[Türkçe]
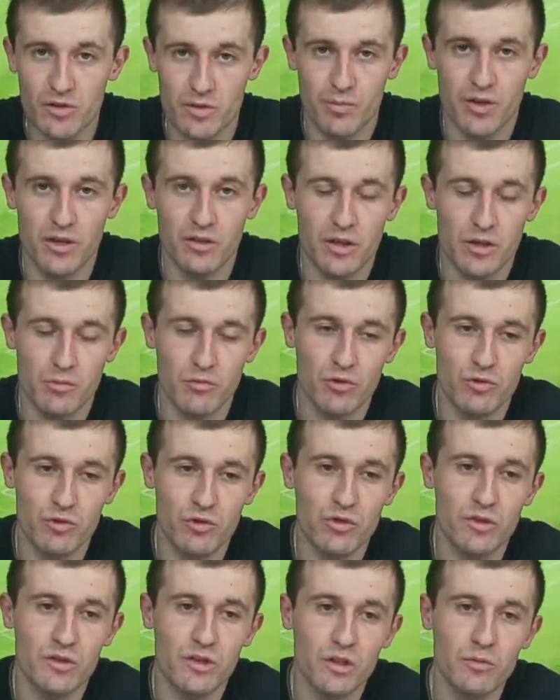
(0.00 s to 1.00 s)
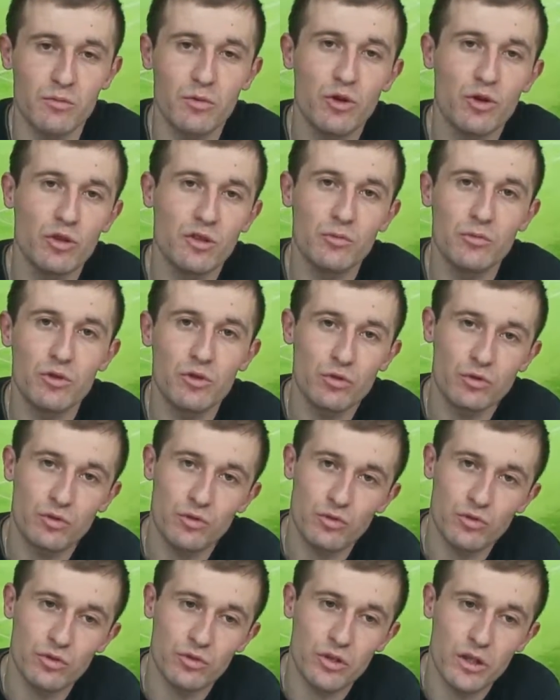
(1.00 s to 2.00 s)
Spartak Moskova takımı. Orada
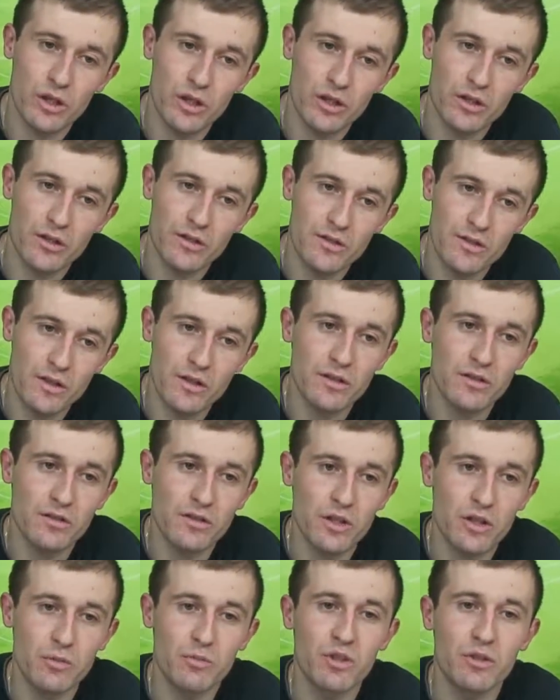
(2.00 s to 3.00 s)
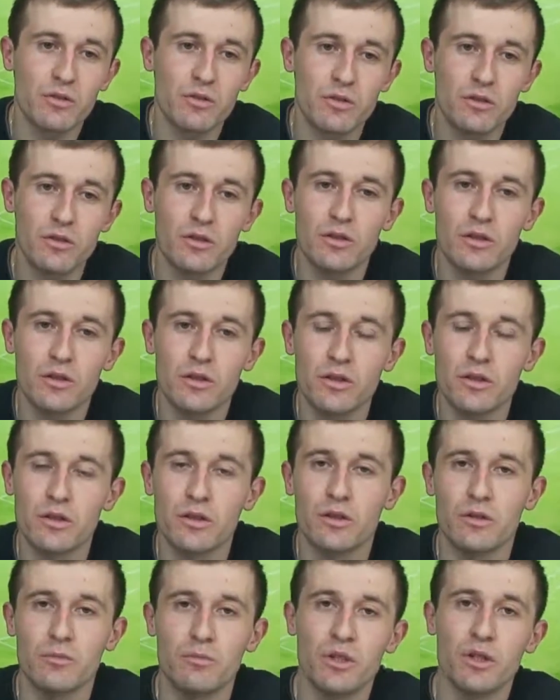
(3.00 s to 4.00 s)
biliyorsunuz e, Zenit takımının e,
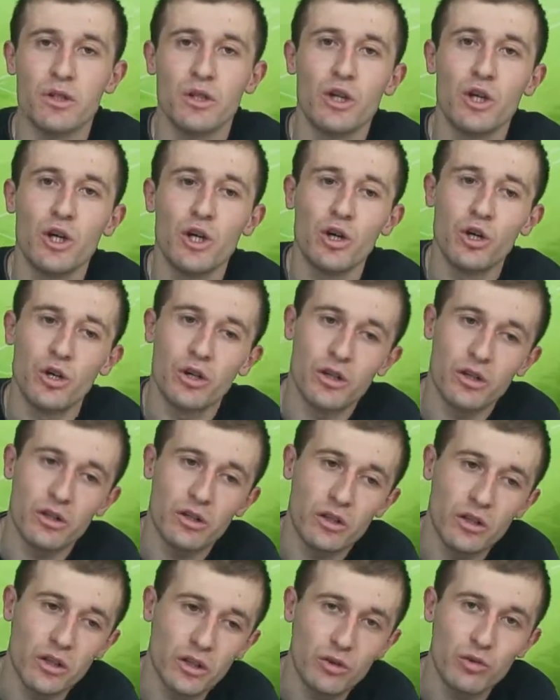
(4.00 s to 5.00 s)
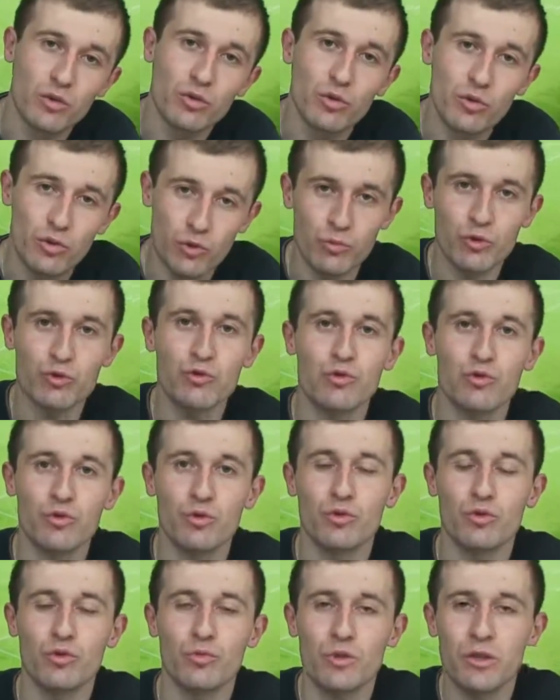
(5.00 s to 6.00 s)
bir hani hükmünü
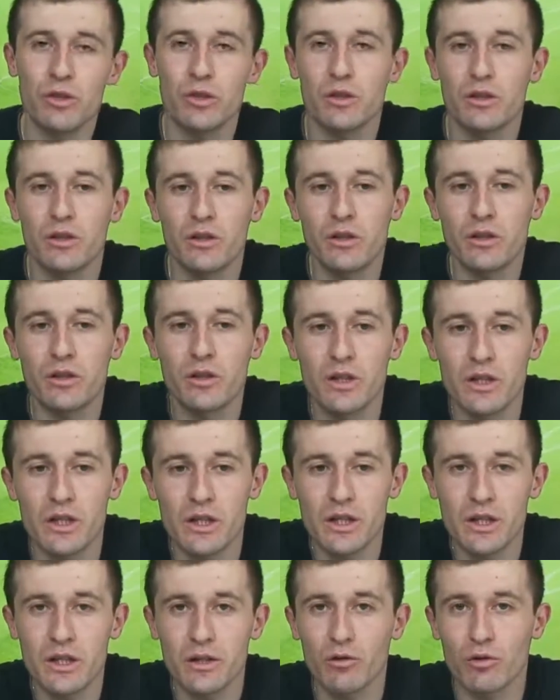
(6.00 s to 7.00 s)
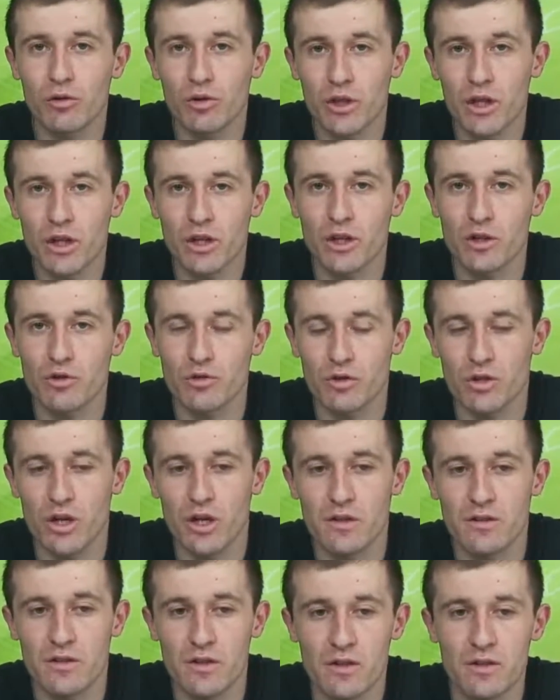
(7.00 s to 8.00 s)
sürdüğü bir e, lig olarak geçiyor.
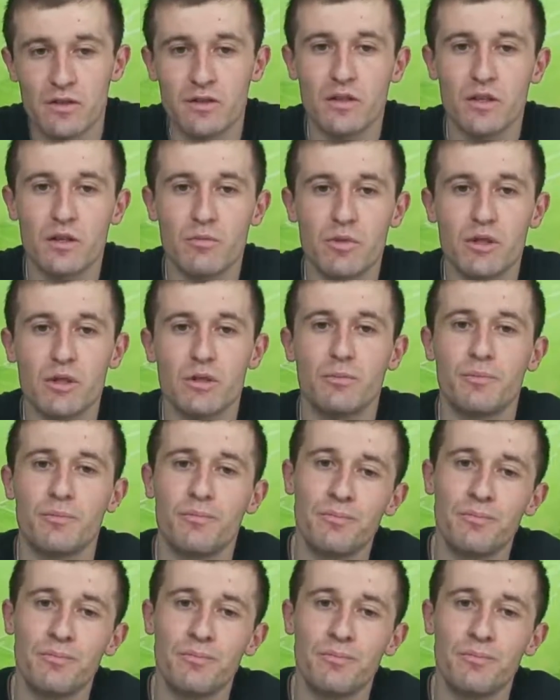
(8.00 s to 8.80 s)
Yani Zenit takımı